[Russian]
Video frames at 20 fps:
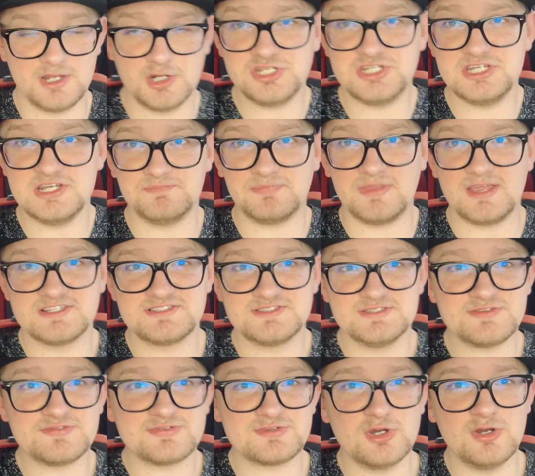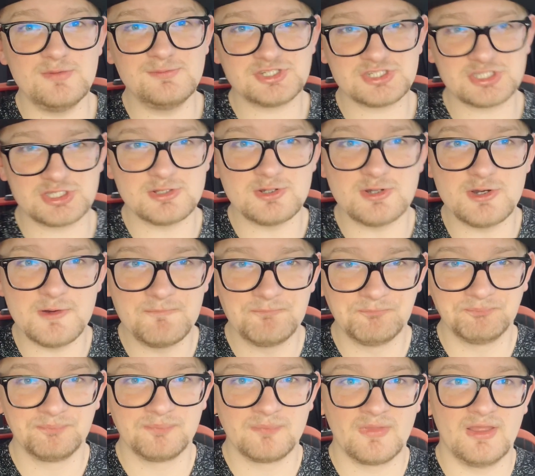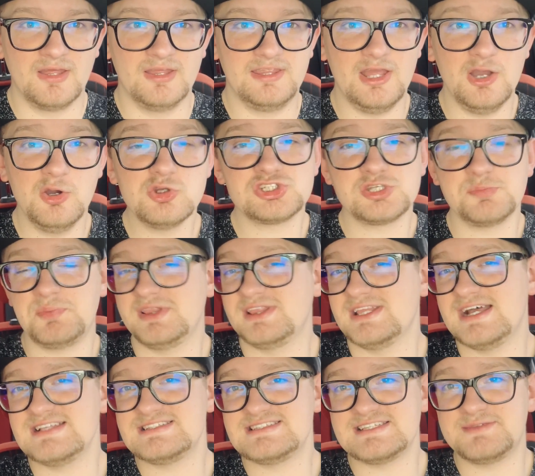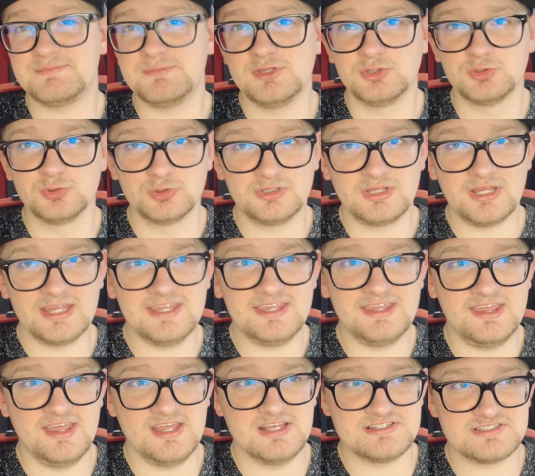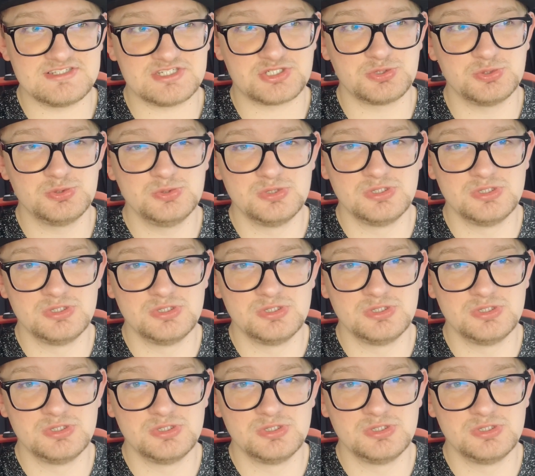Короче, суть в том, что я уже 15 минут езжу,